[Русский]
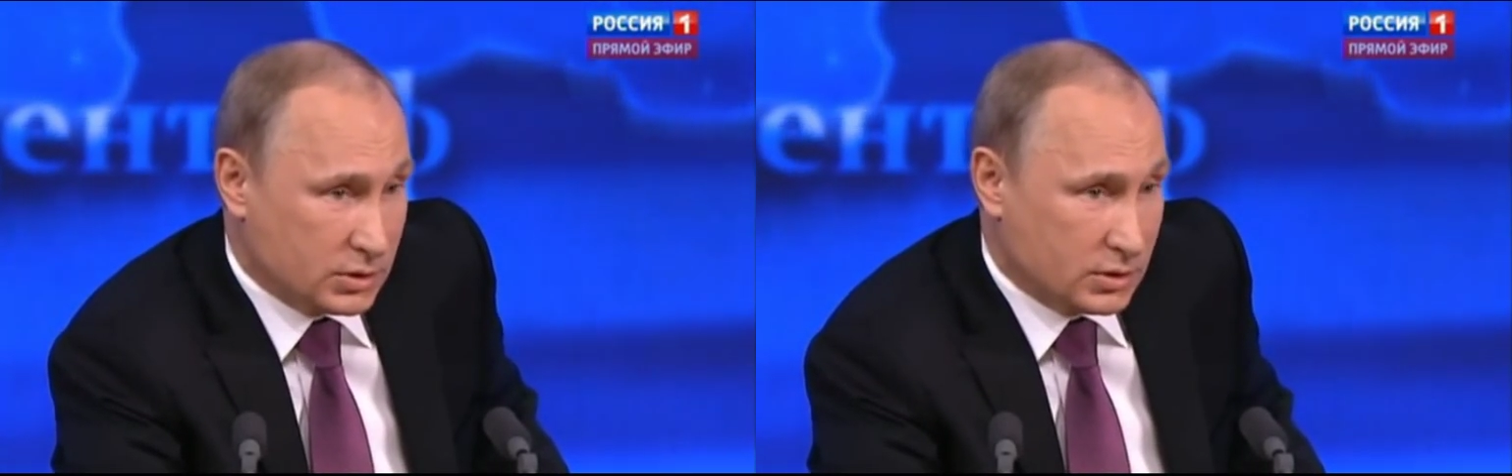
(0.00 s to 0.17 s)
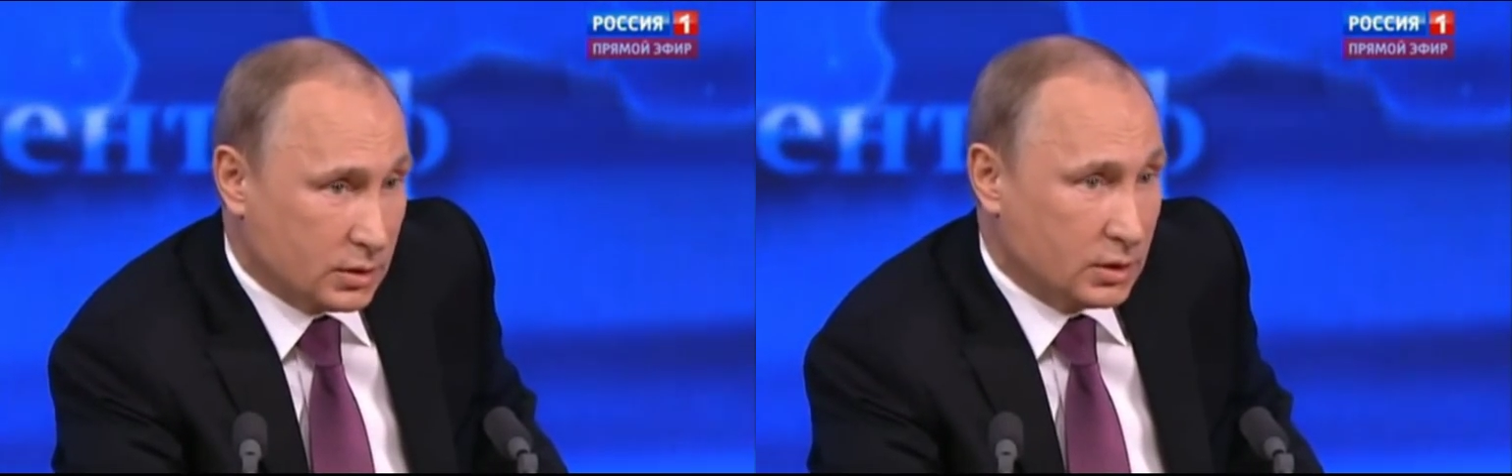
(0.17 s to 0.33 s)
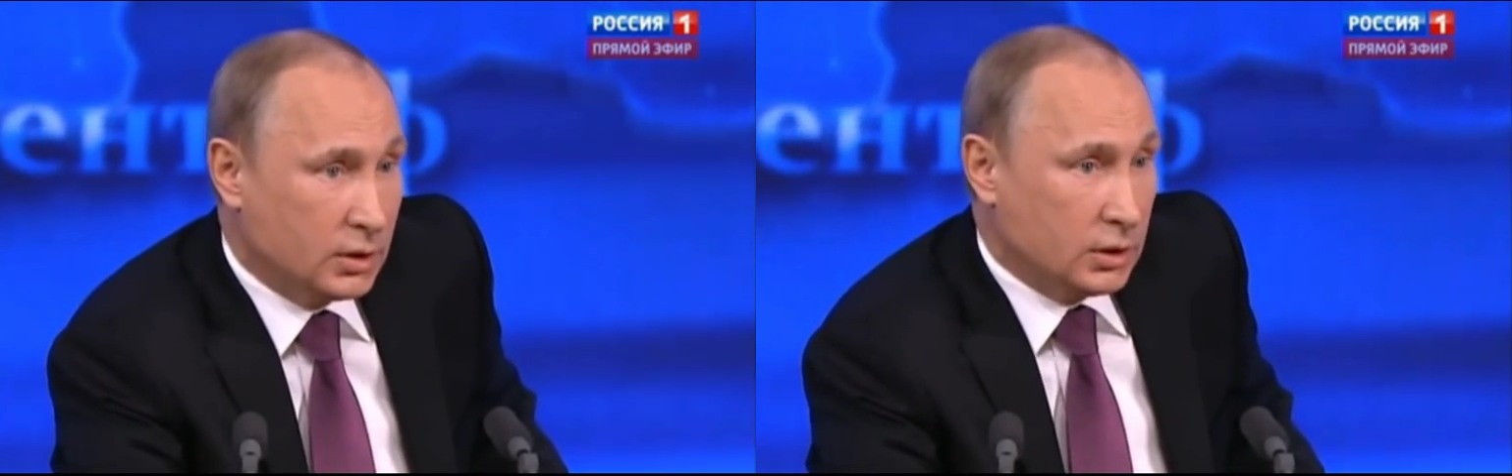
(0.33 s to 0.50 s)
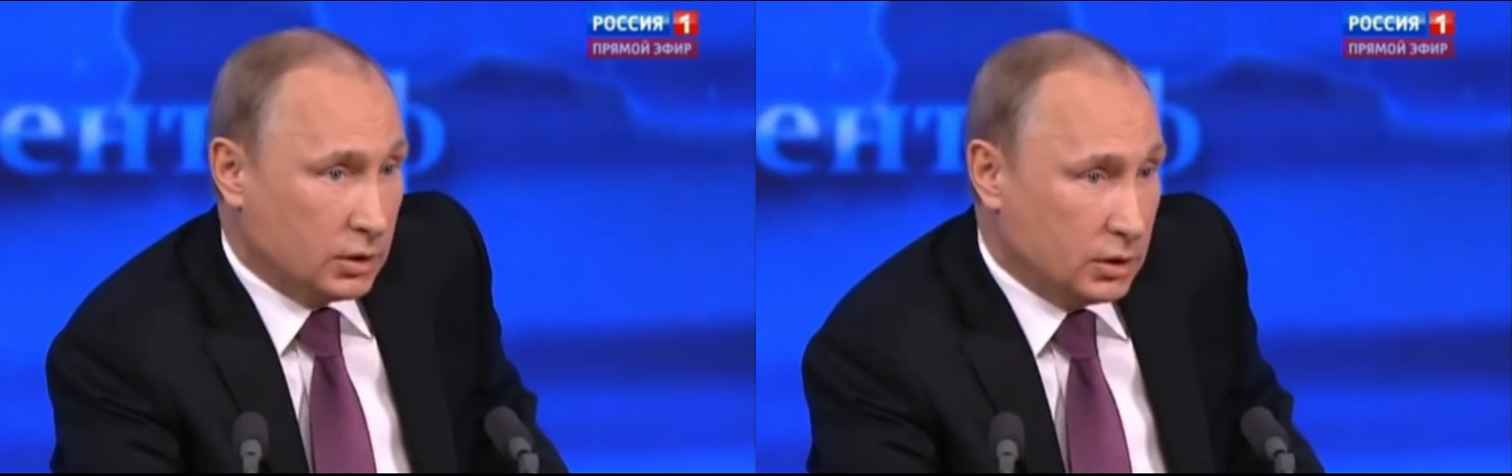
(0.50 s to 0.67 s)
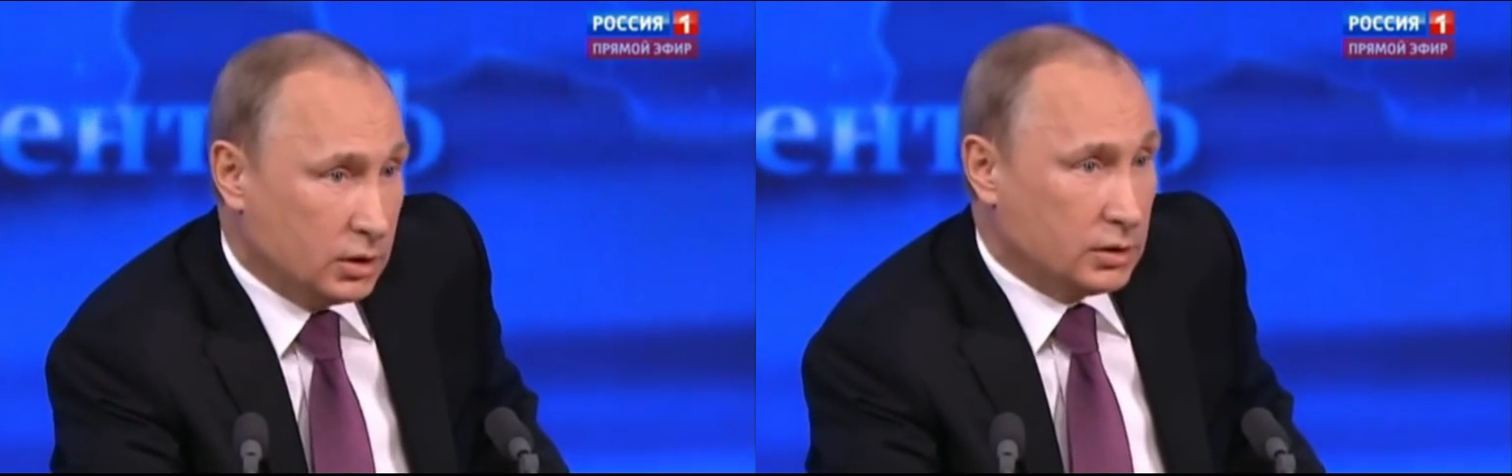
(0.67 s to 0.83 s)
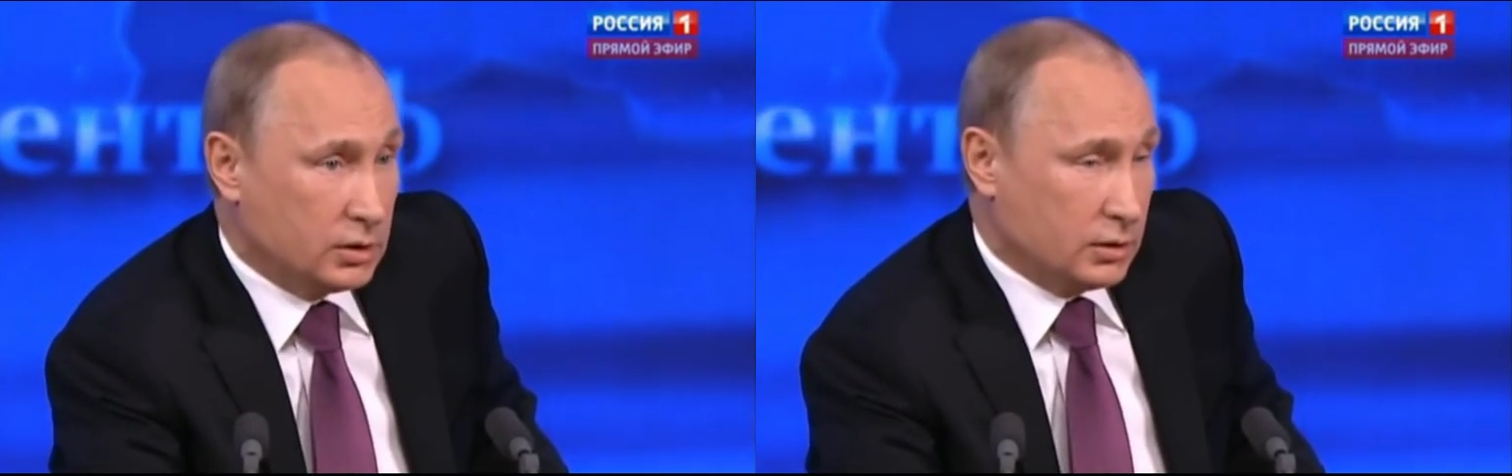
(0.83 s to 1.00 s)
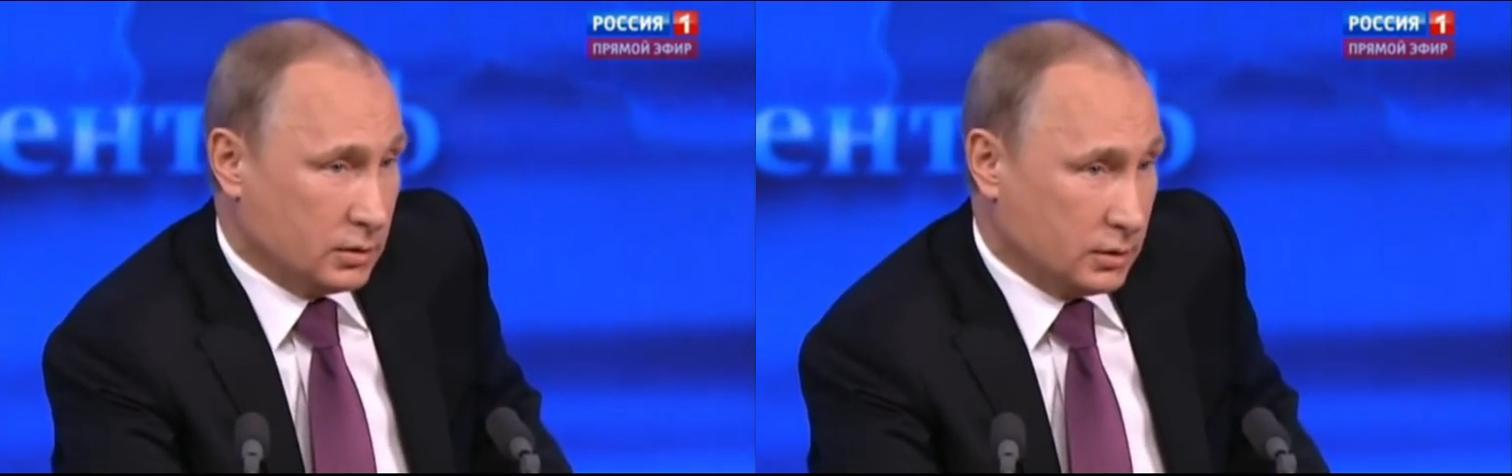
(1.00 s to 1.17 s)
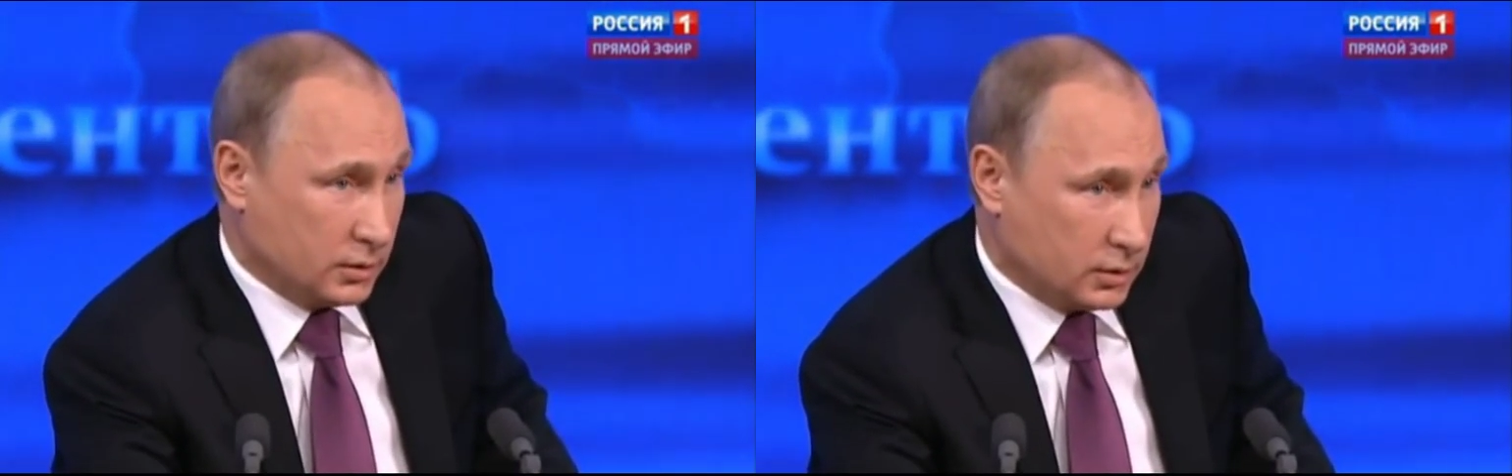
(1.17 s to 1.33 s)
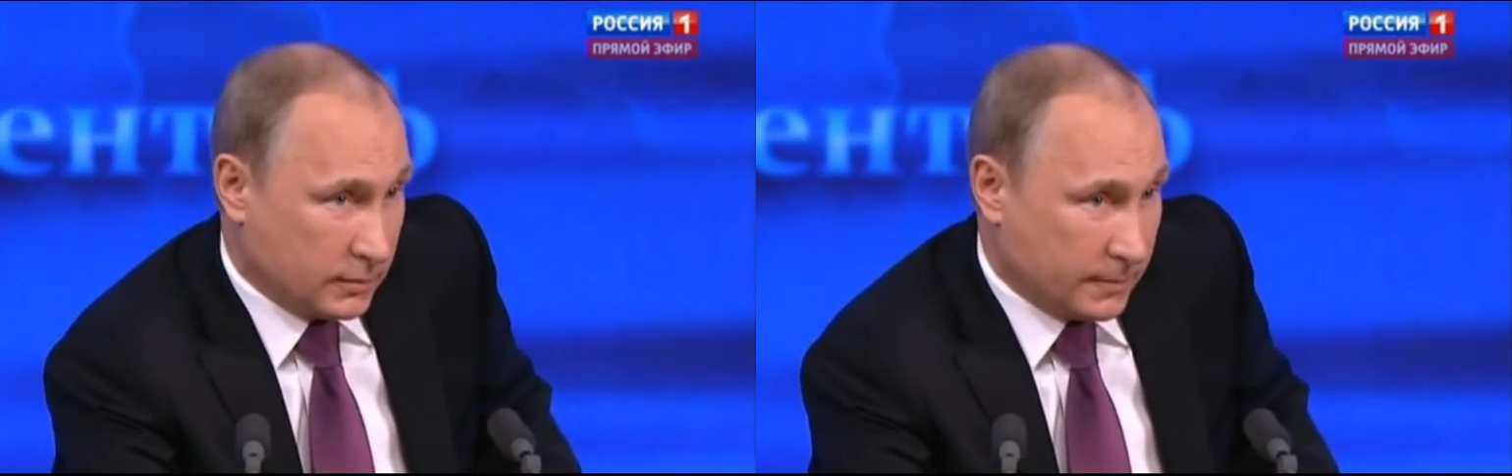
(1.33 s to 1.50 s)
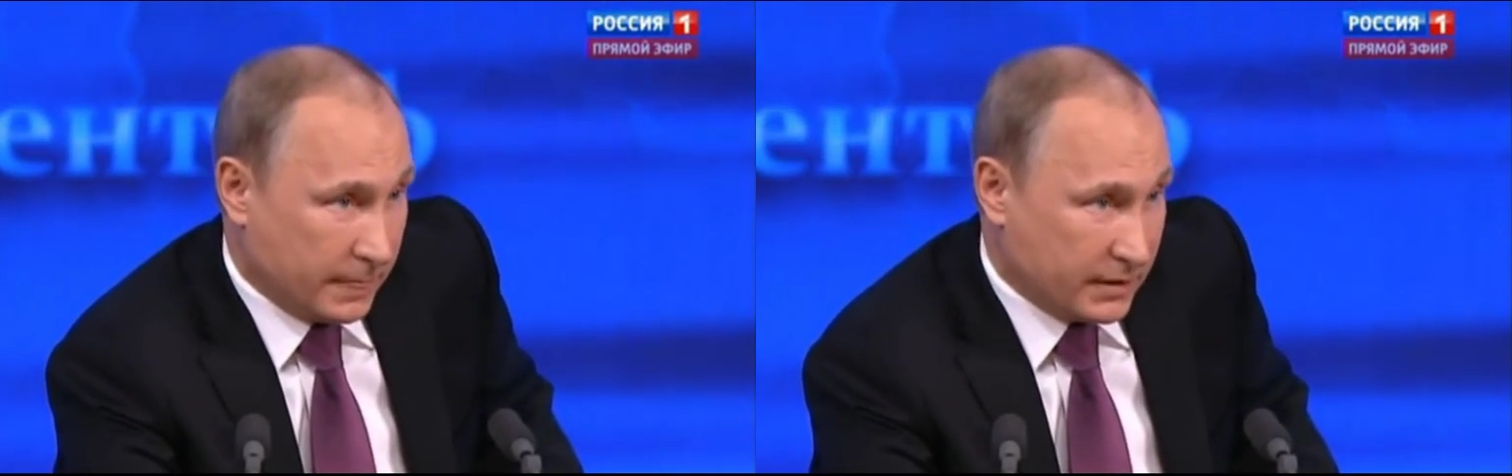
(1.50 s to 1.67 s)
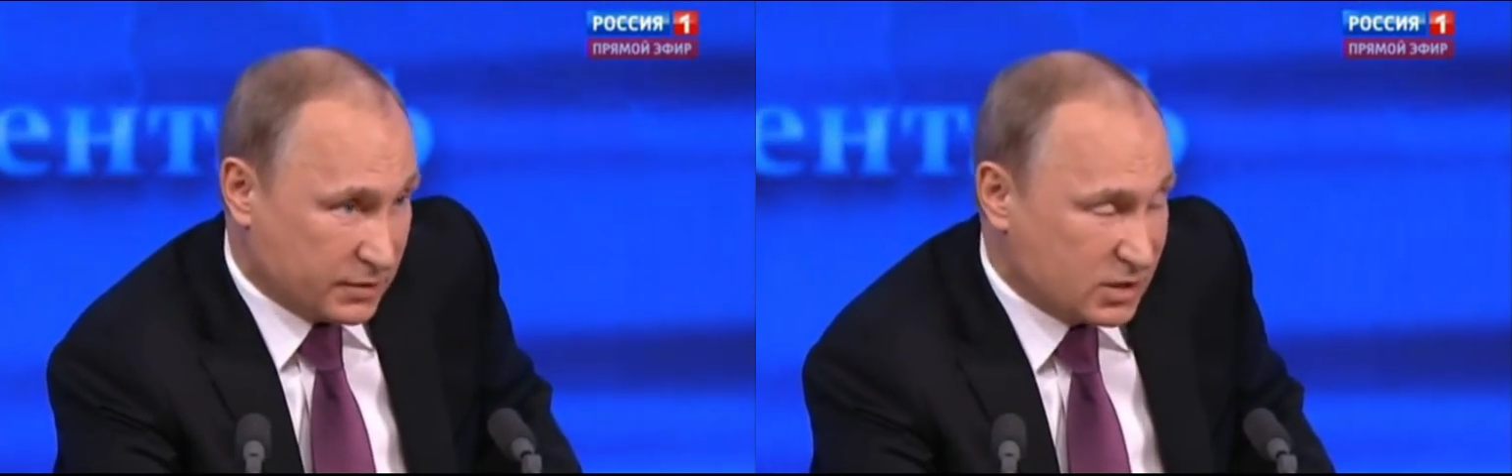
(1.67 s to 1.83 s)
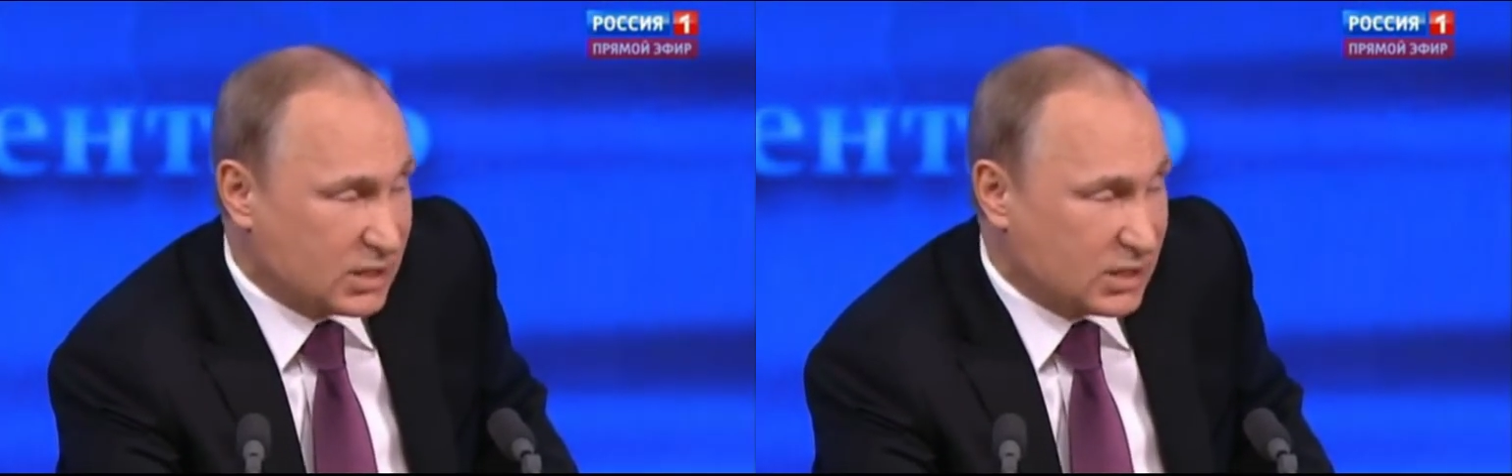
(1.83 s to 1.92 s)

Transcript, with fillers: То есть э, или э,